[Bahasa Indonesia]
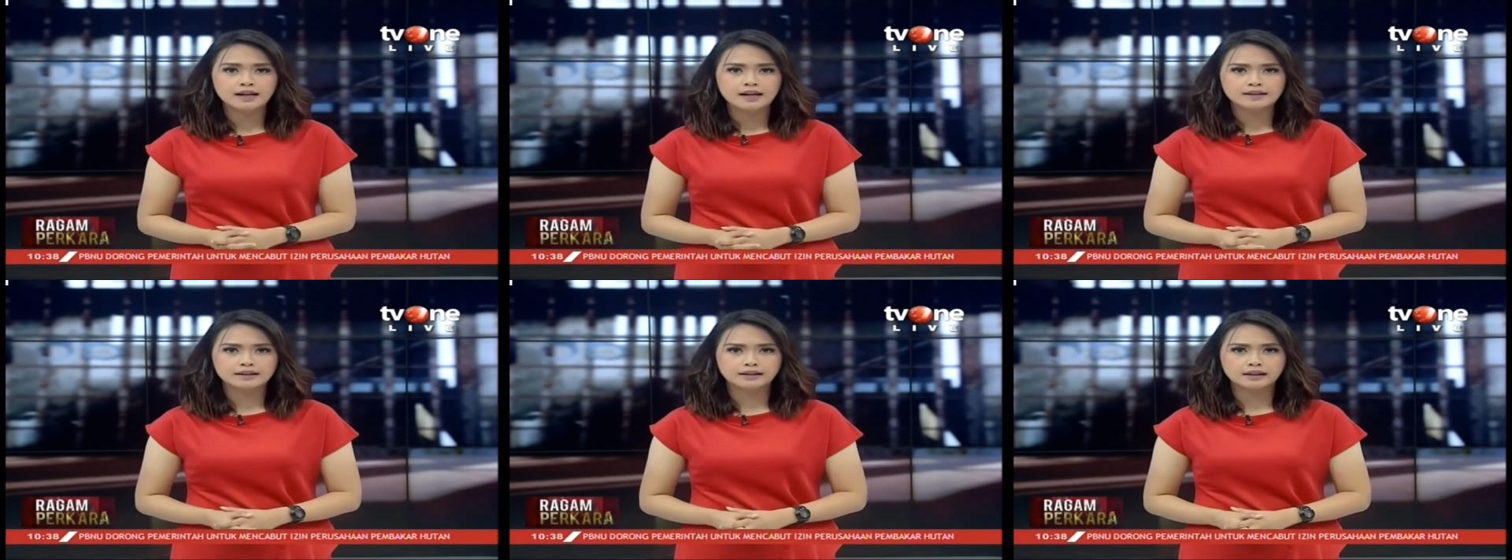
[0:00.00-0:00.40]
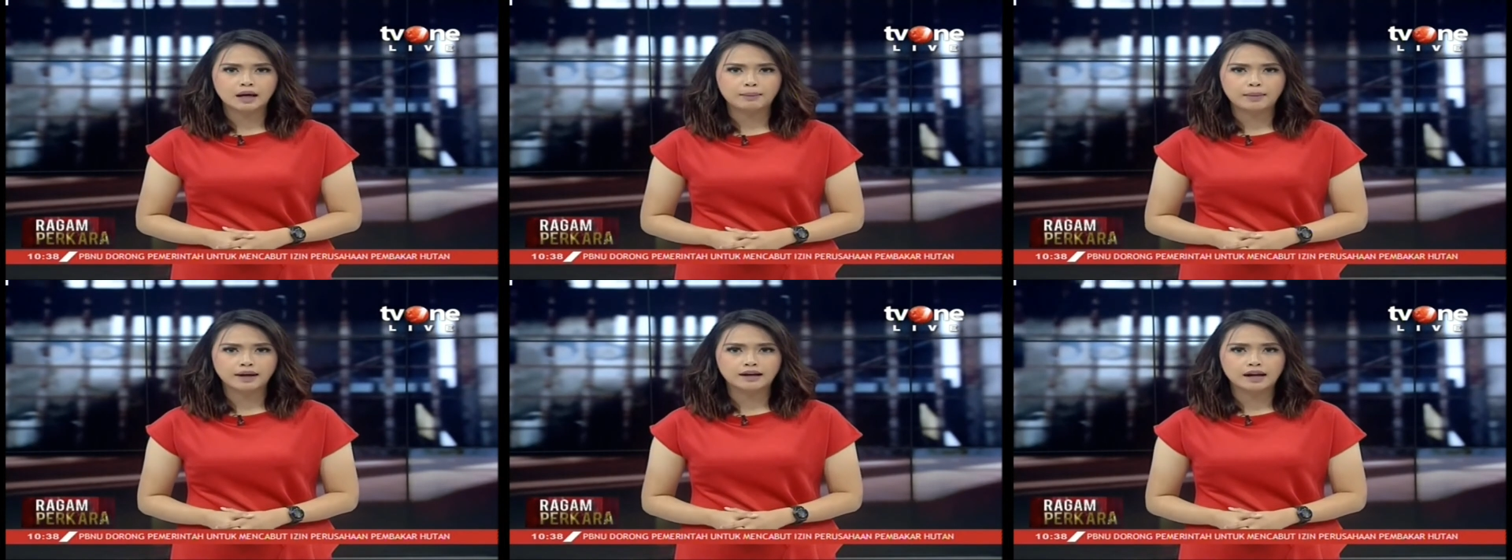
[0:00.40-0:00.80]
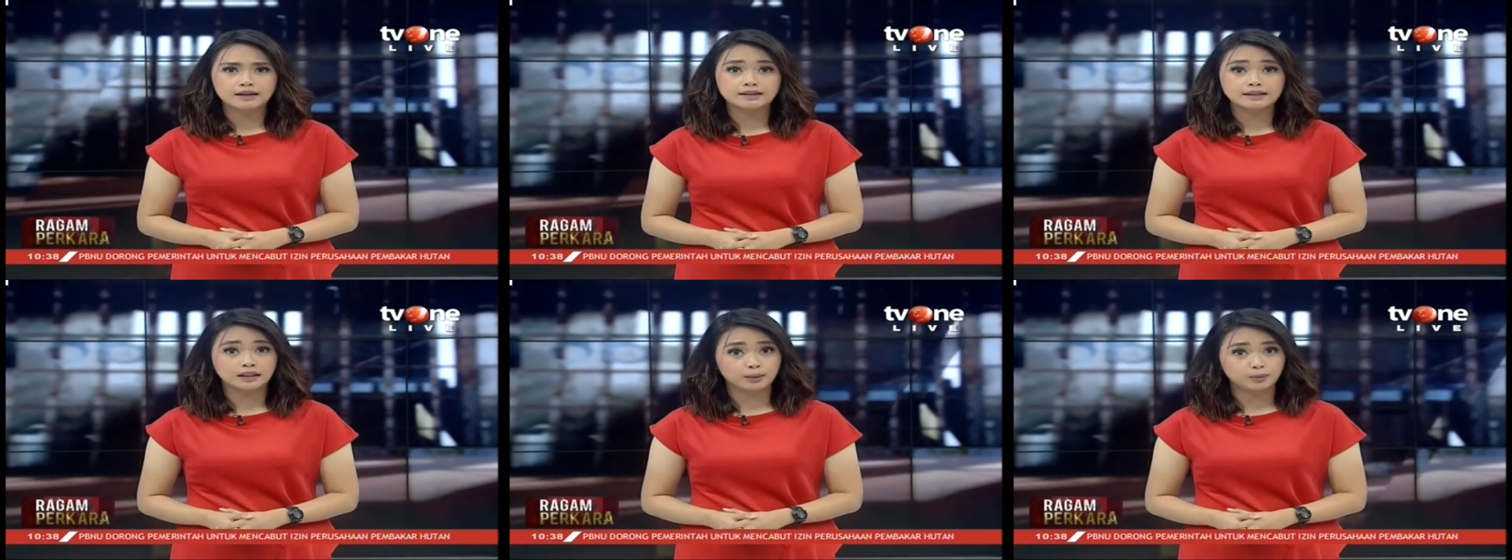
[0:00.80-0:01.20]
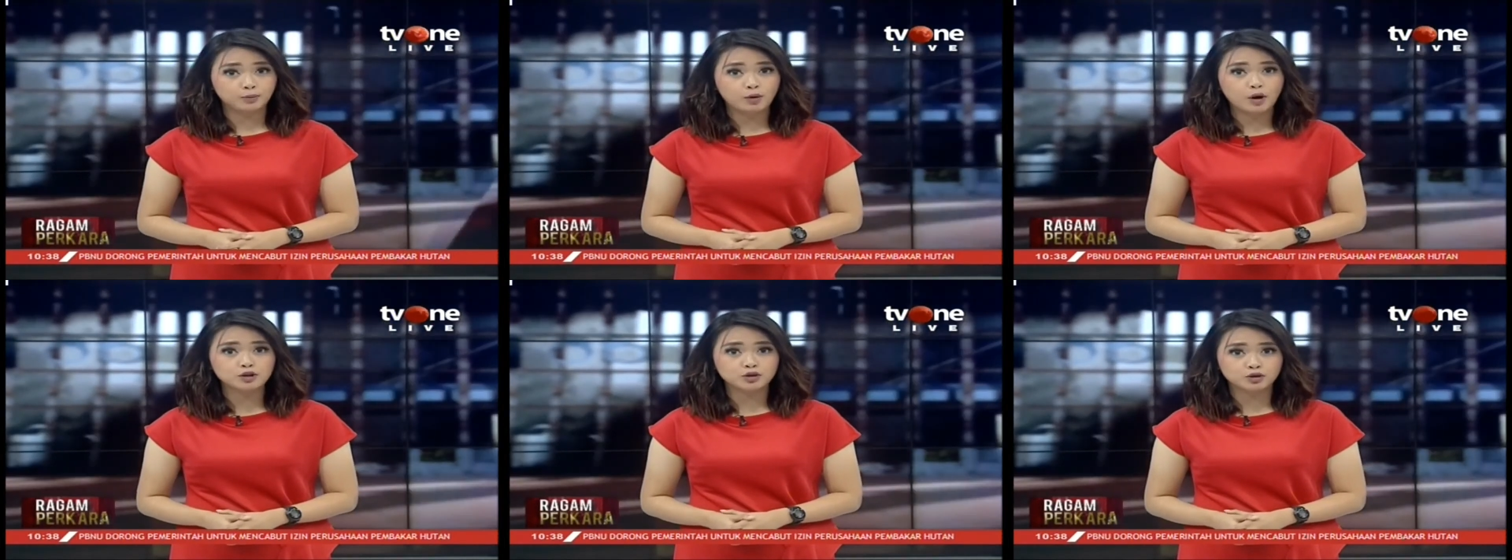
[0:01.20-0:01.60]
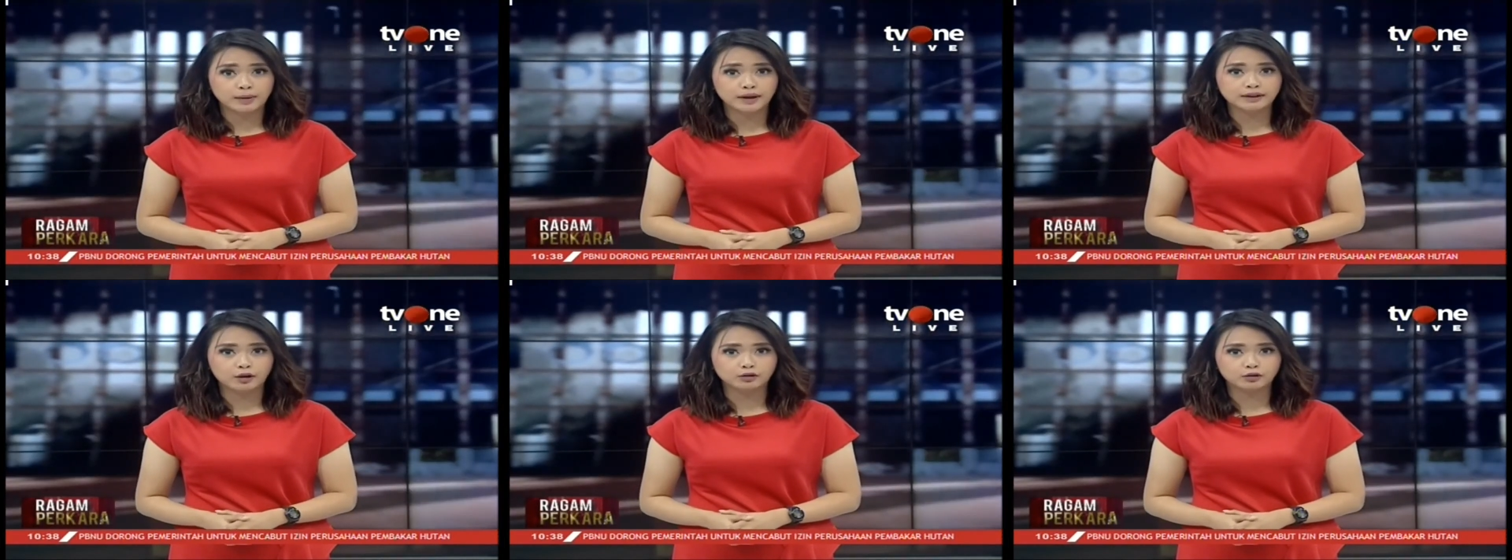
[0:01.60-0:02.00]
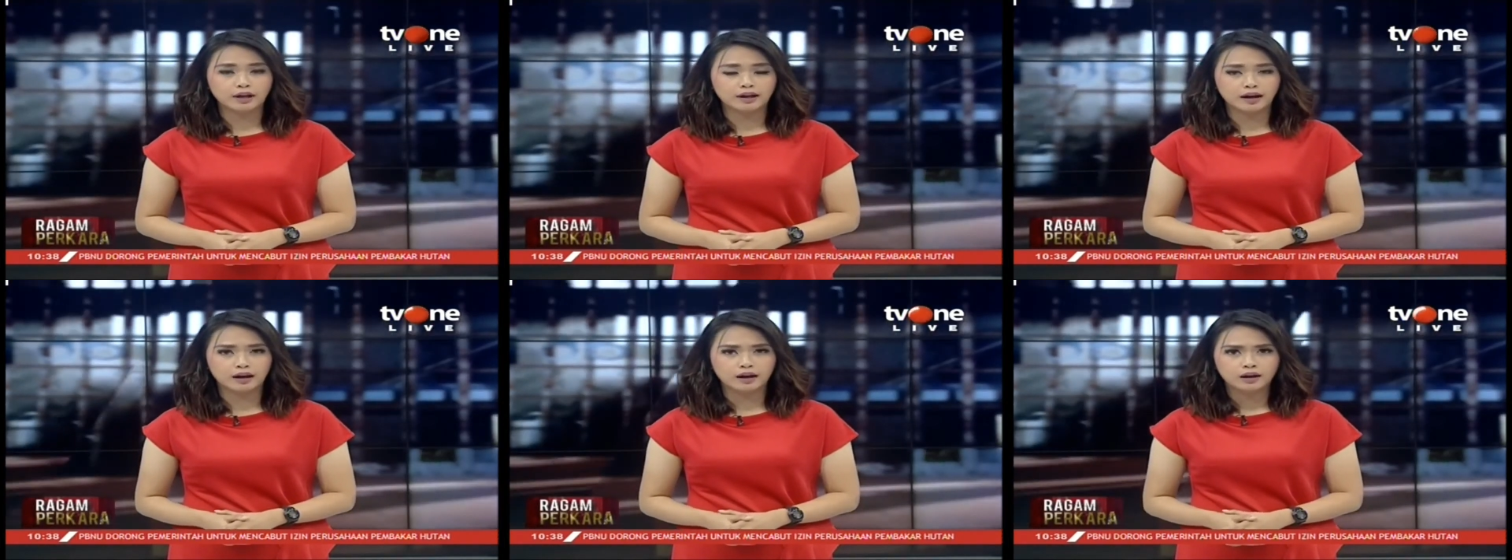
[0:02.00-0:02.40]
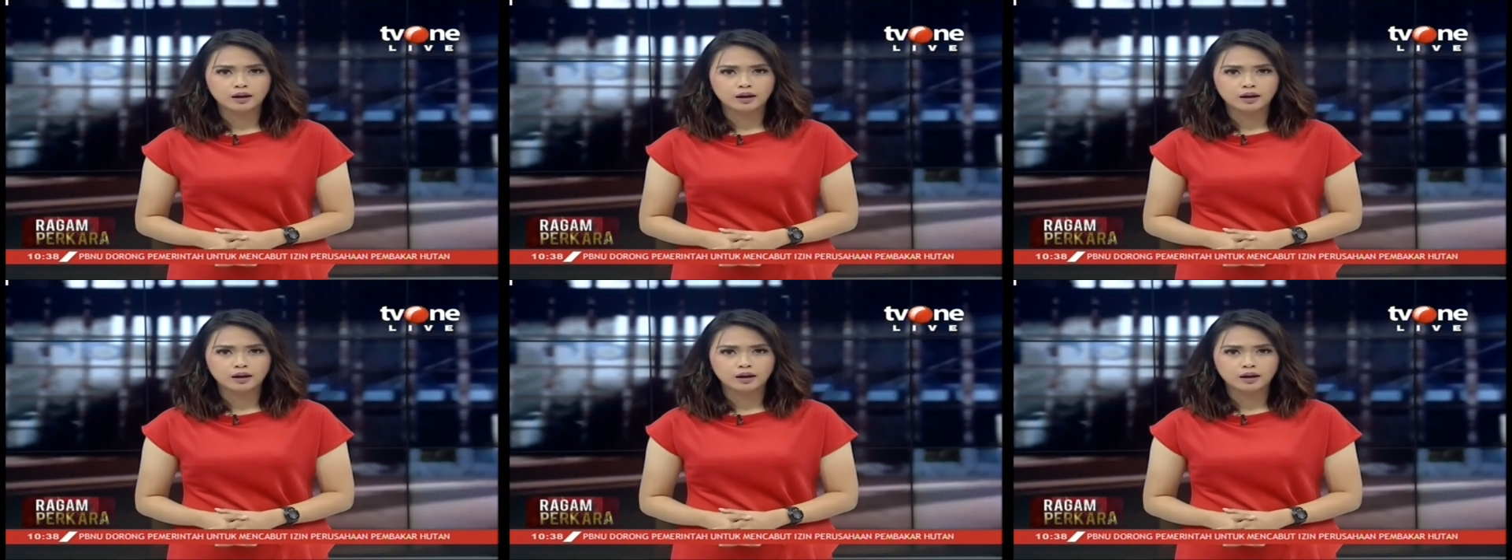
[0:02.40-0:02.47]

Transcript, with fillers: serta Padang Sidimpuan, Sumatera Utara.